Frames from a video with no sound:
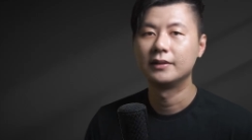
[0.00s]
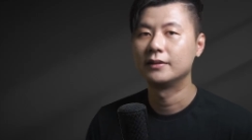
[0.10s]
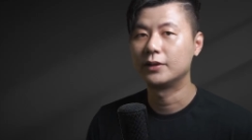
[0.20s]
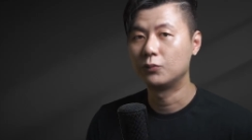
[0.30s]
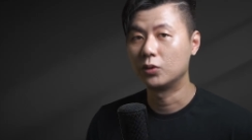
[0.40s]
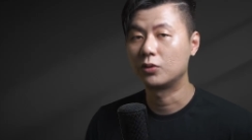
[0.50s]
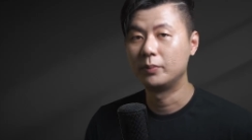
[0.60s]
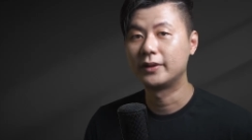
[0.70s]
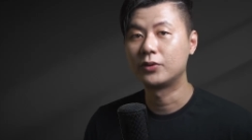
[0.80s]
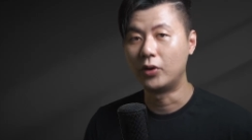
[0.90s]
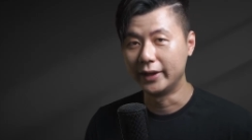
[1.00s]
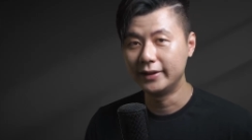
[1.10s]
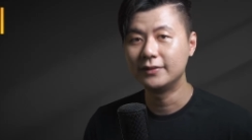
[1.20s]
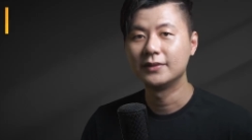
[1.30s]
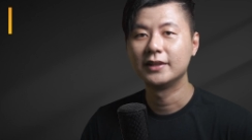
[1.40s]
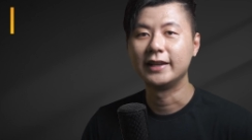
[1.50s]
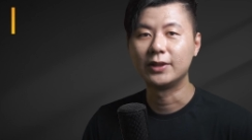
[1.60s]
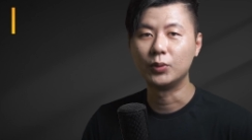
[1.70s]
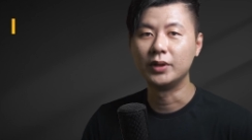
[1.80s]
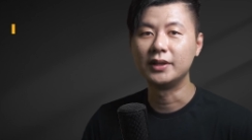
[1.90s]
Network Bitcoin
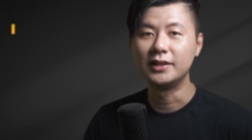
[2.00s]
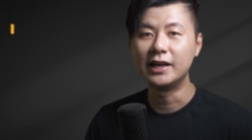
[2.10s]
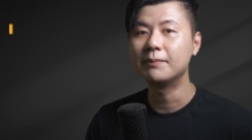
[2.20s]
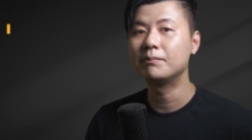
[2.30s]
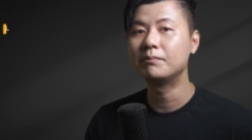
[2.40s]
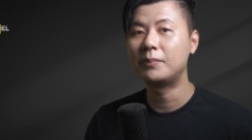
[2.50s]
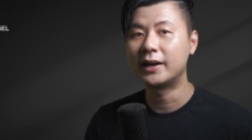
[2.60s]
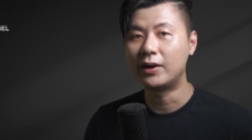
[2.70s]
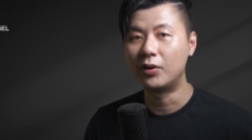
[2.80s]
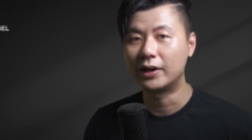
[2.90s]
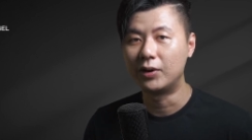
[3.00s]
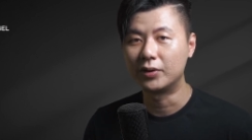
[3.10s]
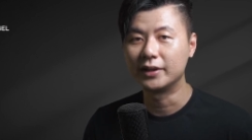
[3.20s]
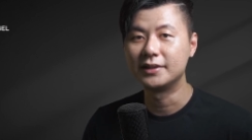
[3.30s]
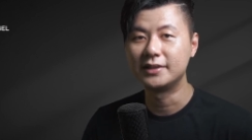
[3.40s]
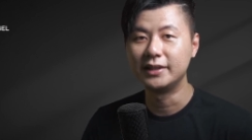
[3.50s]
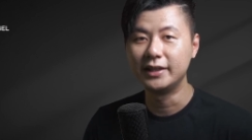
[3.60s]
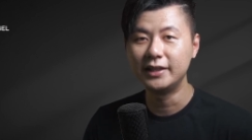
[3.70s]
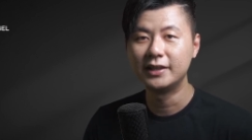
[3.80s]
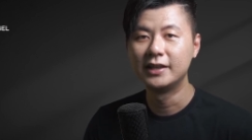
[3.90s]
itu intinya para orang-orang di
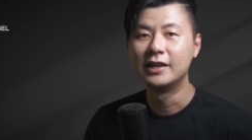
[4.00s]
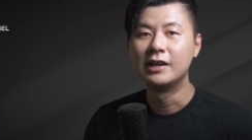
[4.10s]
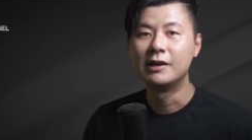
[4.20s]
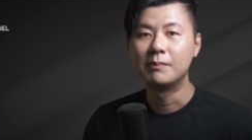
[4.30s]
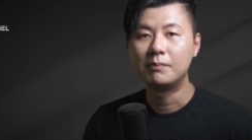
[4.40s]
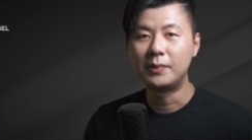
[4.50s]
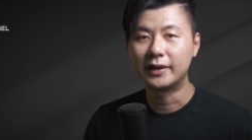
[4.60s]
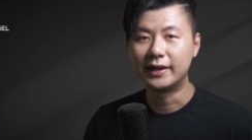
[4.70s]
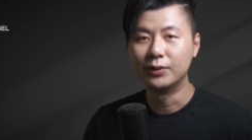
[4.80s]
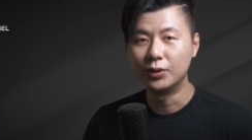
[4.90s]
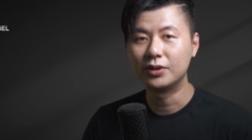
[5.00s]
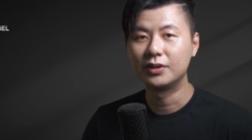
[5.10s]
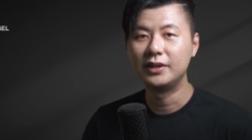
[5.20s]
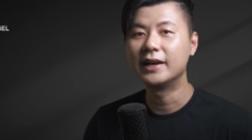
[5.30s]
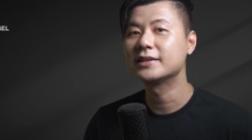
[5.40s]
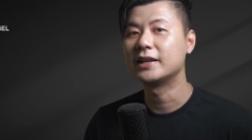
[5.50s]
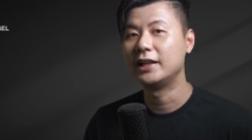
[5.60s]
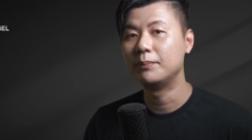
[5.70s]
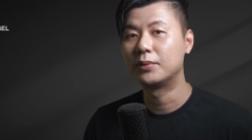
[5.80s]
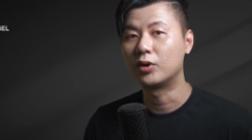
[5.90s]
sini para node yang
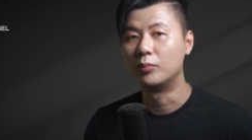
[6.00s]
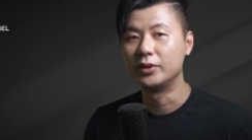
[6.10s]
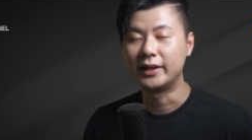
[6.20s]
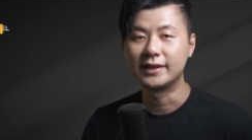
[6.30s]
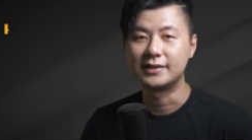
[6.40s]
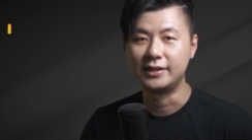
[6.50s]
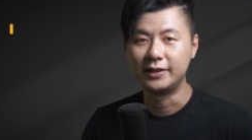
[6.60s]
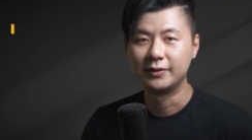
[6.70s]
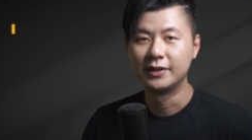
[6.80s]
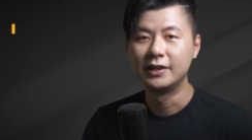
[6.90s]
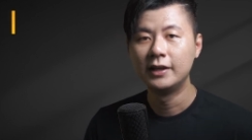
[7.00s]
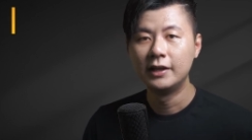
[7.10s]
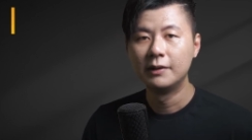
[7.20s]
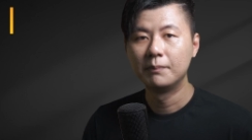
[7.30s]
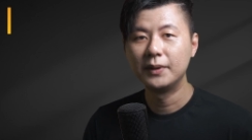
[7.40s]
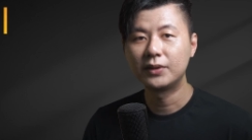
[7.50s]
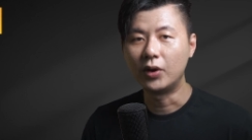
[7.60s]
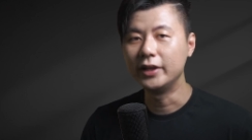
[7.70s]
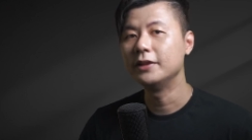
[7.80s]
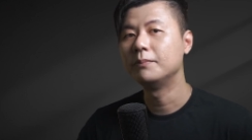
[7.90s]
saling berkomunikasi.
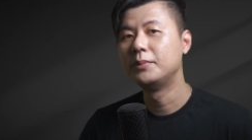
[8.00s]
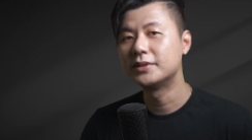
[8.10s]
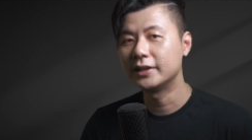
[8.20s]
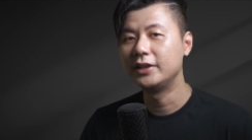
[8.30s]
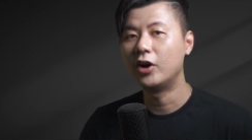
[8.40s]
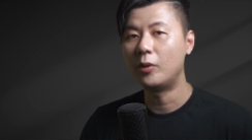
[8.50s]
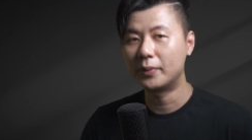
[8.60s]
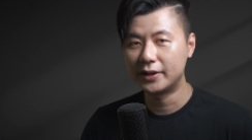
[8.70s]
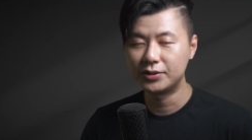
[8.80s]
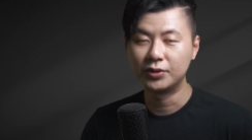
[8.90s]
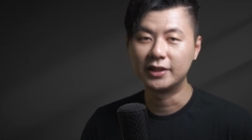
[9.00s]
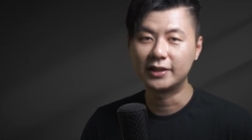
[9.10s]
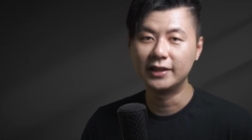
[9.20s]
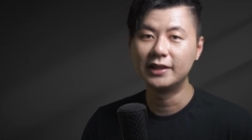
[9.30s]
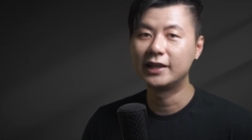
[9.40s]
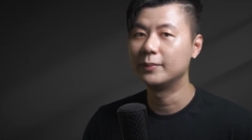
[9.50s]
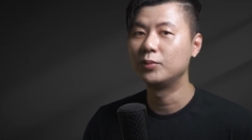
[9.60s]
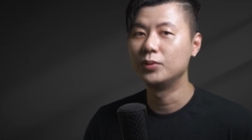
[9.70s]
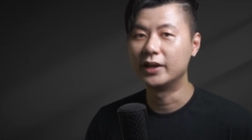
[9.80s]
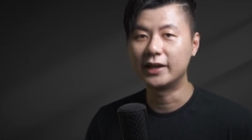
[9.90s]
Bitcoin bisa dioperasionalkan dengan
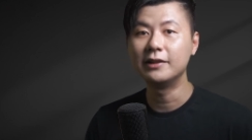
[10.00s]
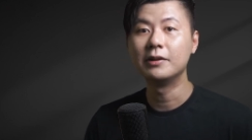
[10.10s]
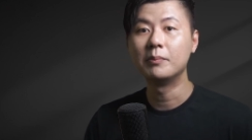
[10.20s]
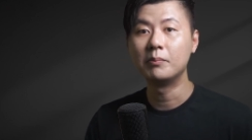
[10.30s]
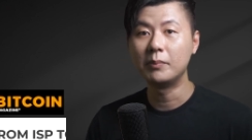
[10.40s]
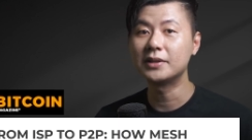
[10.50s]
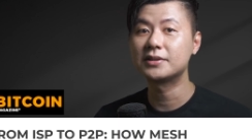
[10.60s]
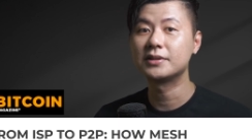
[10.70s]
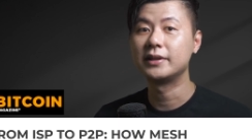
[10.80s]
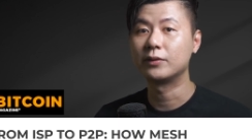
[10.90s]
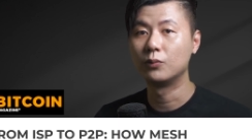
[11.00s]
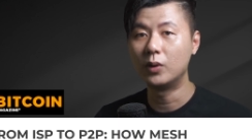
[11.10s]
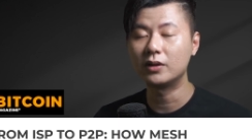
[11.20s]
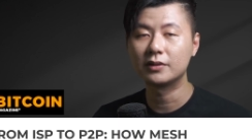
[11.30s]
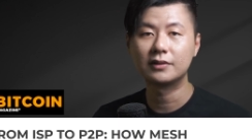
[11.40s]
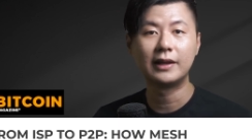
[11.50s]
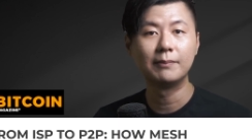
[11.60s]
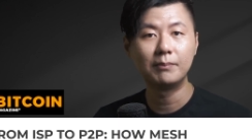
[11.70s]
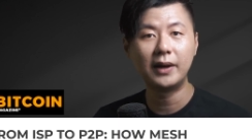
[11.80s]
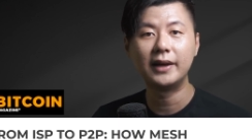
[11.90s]
menggunakan mesh network
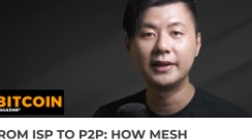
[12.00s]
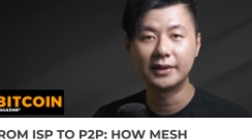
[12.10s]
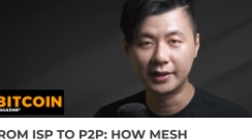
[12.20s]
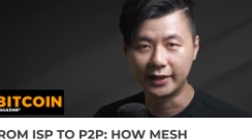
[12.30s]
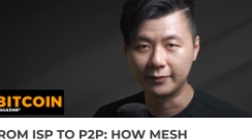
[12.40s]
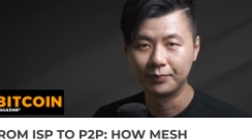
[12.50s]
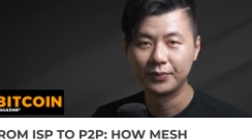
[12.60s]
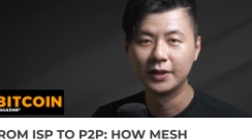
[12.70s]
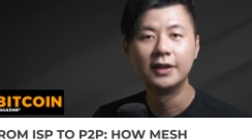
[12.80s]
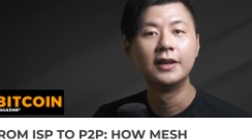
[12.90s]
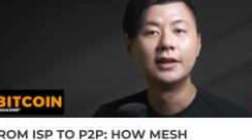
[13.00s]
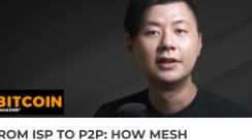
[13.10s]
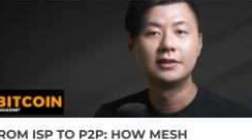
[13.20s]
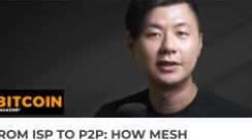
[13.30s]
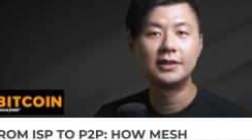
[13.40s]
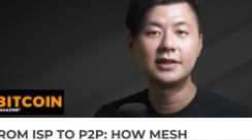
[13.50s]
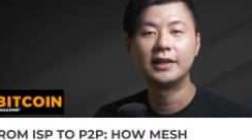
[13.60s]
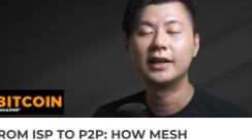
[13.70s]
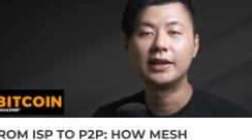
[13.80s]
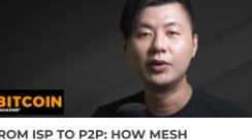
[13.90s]
tanpa internet. Jadi
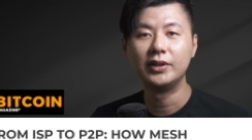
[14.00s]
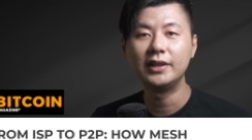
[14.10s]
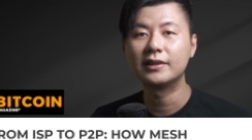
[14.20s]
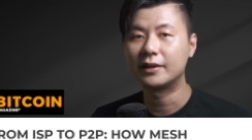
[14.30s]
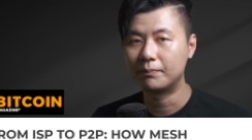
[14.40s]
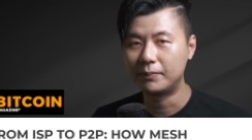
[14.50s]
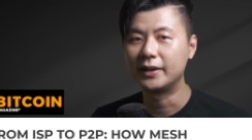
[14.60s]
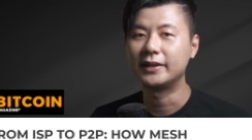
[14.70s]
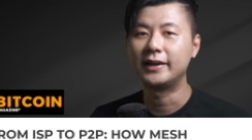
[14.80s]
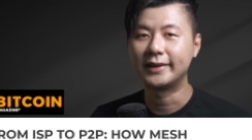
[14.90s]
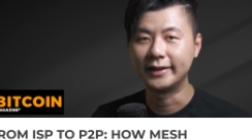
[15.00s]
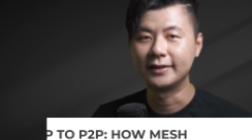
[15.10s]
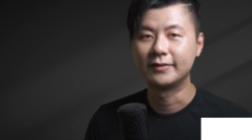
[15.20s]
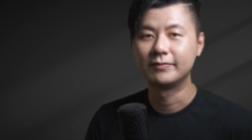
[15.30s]
skenario ini terpatahkan.